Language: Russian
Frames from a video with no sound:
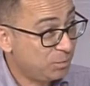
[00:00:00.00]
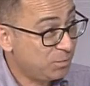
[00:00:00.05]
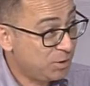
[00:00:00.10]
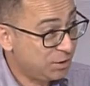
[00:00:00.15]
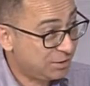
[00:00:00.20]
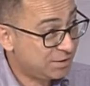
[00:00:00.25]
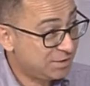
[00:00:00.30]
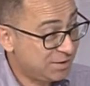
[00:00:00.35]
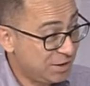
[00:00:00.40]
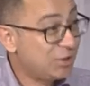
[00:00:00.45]
мы
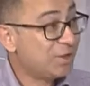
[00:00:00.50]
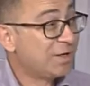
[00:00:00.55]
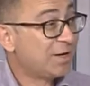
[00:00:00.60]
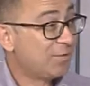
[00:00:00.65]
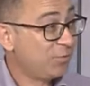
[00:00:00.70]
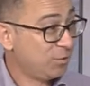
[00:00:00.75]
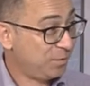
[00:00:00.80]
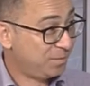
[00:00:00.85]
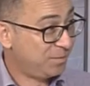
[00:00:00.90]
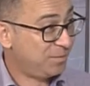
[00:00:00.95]
это, знаете,
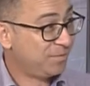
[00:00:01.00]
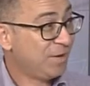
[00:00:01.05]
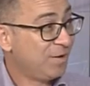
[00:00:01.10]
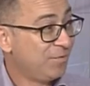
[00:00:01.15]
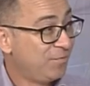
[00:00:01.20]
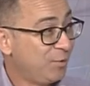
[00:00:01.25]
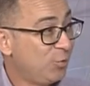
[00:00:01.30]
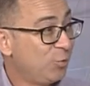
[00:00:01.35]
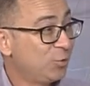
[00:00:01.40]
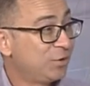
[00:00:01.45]
как вот
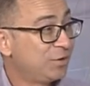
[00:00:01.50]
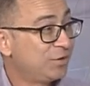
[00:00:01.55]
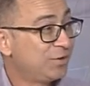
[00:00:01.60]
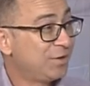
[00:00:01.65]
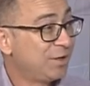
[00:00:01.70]
выходит да.